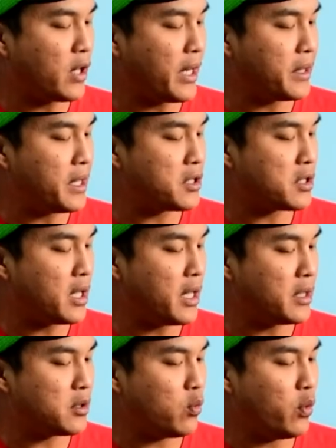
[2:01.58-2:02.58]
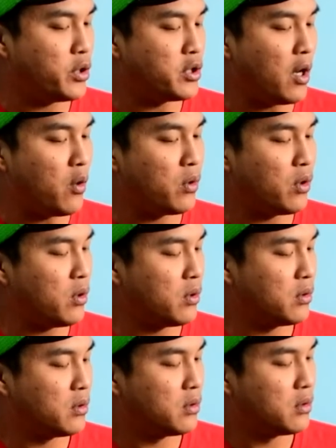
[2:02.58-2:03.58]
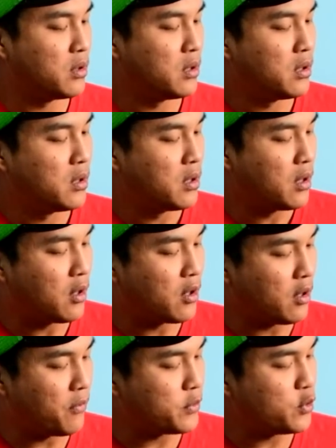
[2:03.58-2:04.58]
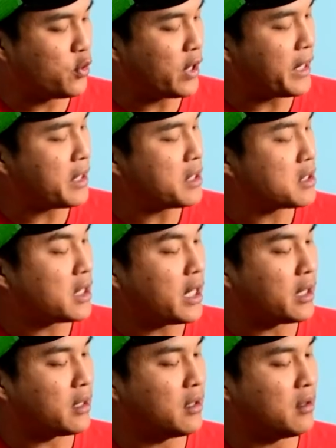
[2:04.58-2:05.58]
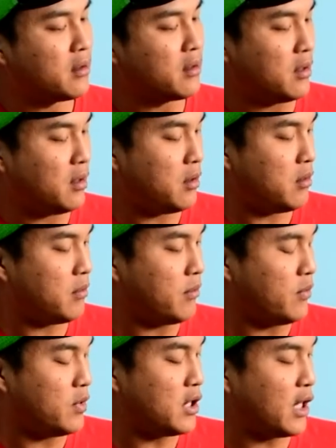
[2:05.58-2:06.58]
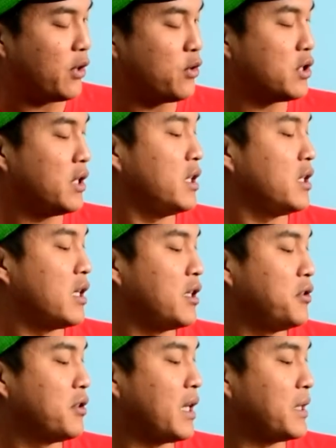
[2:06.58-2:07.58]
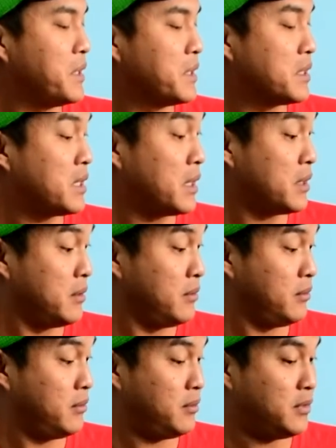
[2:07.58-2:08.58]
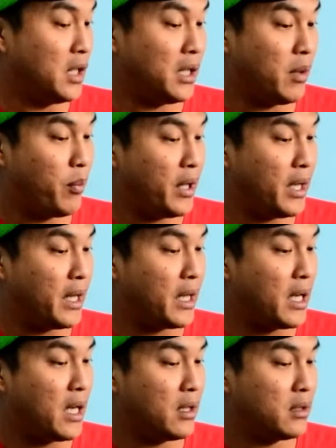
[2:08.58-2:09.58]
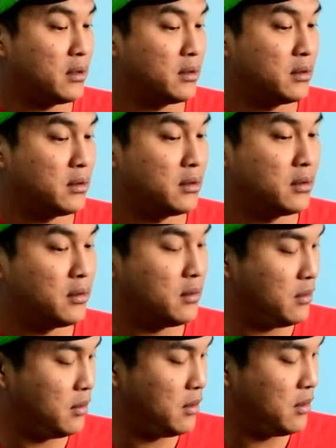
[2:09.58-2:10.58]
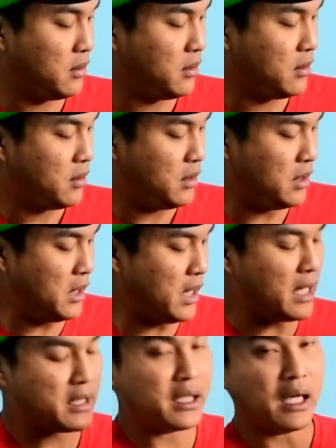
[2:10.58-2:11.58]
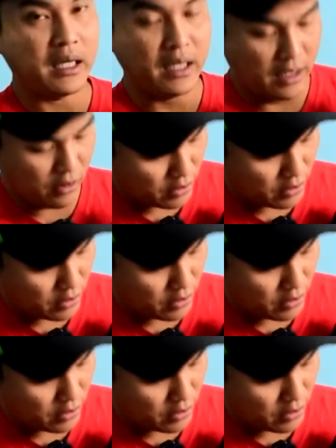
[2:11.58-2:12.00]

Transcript: United States. Wih jauh loh. Grove United States. Serius ini dari United States dari Amerika sini masih ada nih